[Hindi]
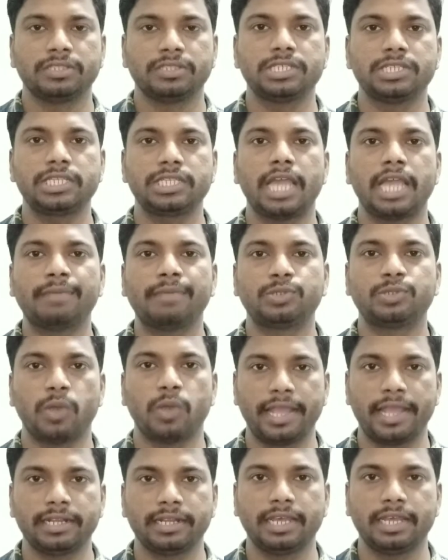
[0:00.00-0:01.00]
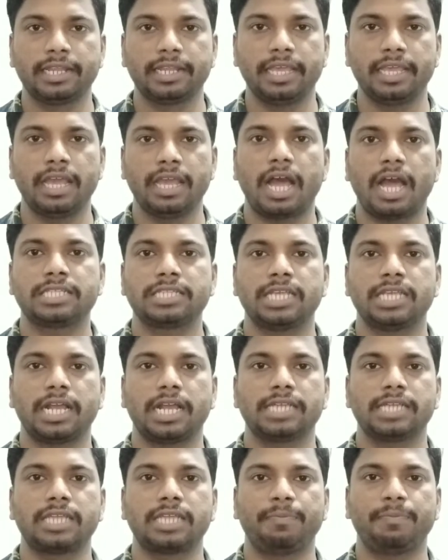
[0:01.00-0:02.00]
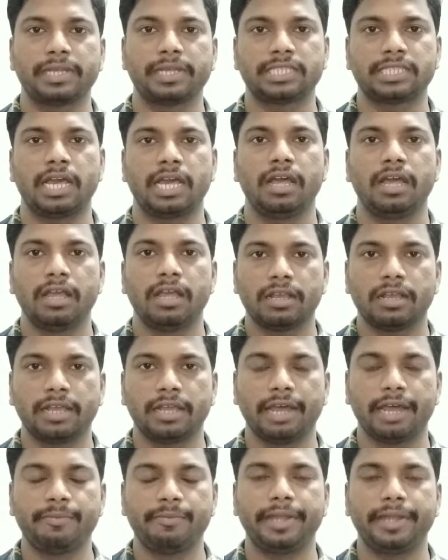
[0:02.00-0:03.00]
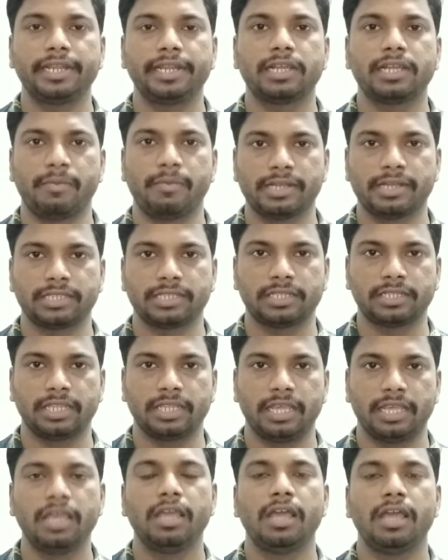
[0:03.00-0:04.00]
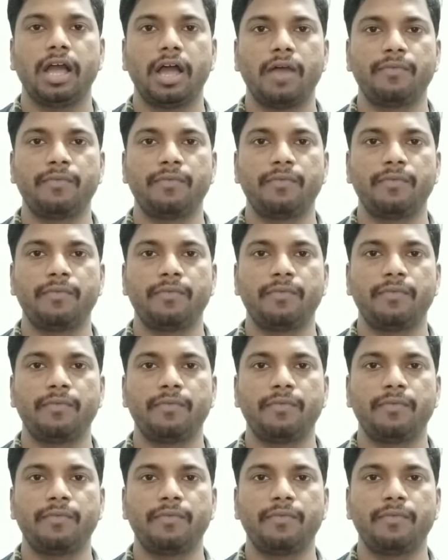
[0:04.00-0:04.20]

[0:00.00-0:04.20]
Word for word: जिसे आप ज्वाइन करके अच्छा खासा पैसा घर बैठे कमा सकते हैं